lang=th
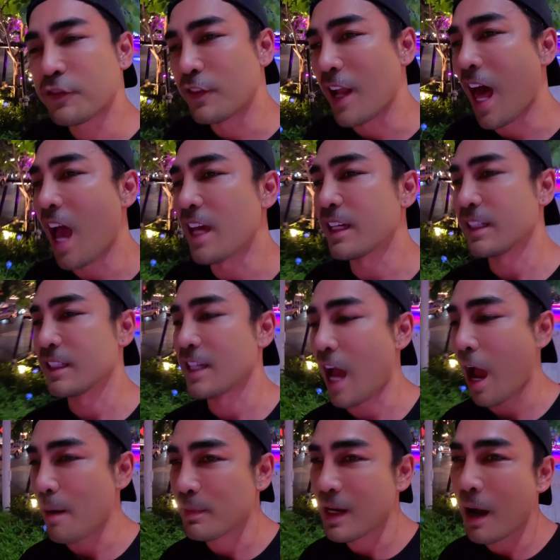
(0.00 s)
ท์ไลท์
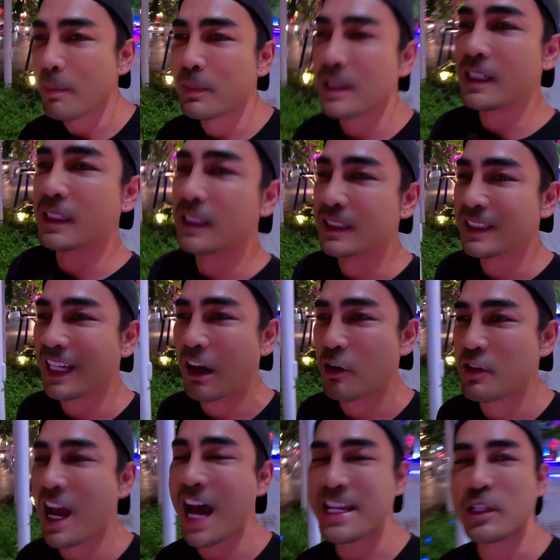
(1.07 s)
ยามค่ำคืนแถ
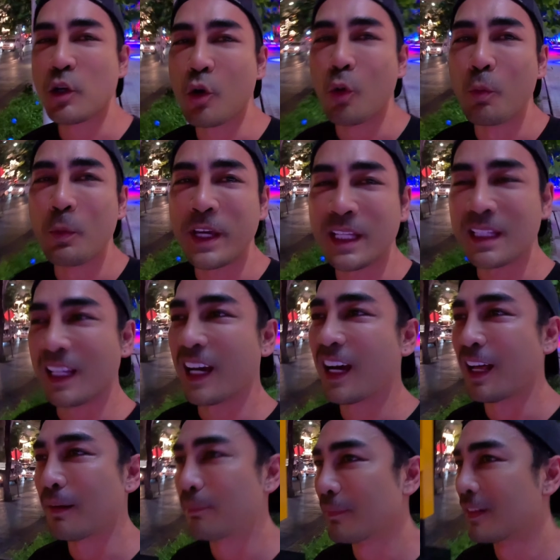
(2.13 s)
วย่านสุขุมวิท
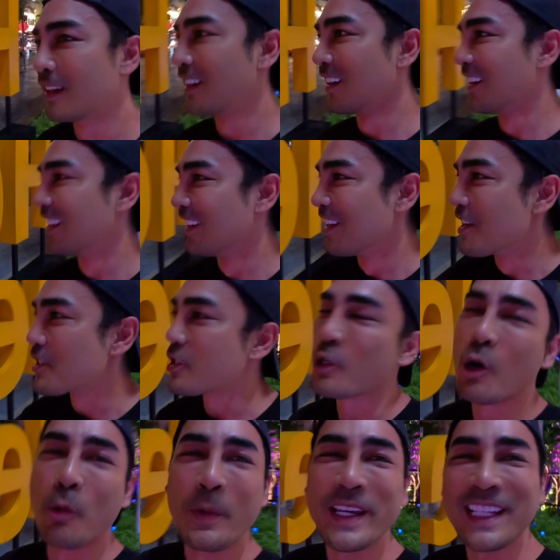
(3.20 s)
นะครับ สุ
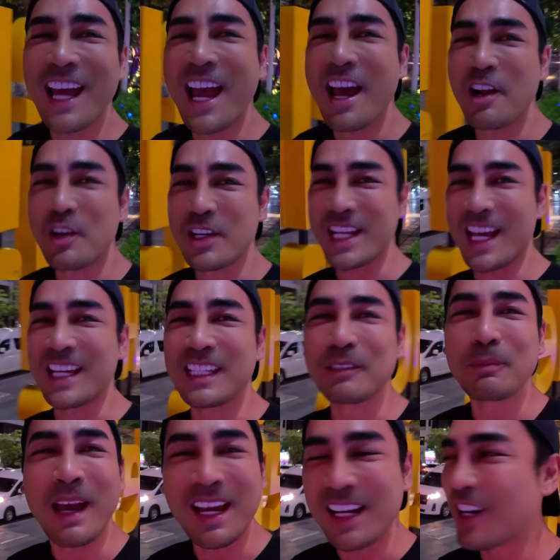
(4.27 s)
ขุมวิทแอ์เรียอิ
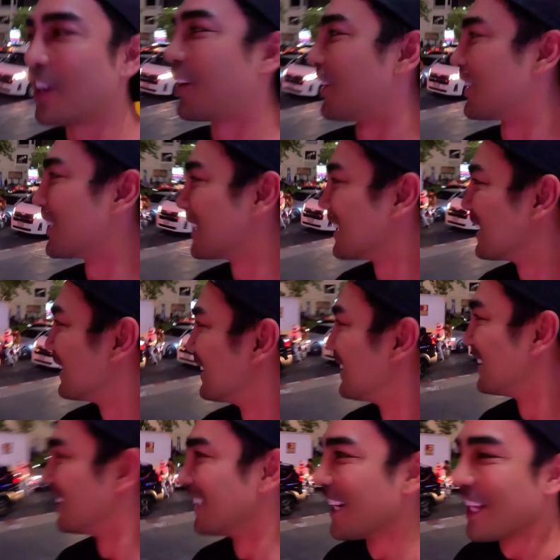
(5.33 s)
นแบงคอก
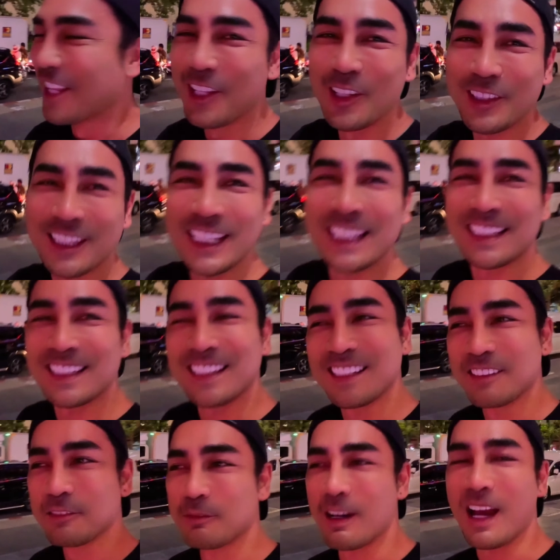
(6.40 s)
รถติด
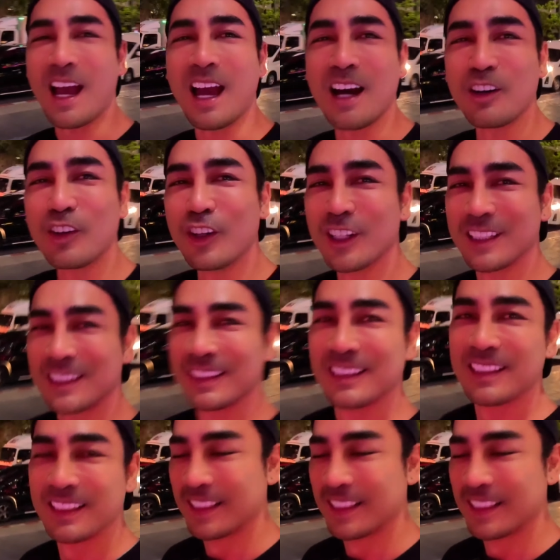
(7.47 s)
มาโอด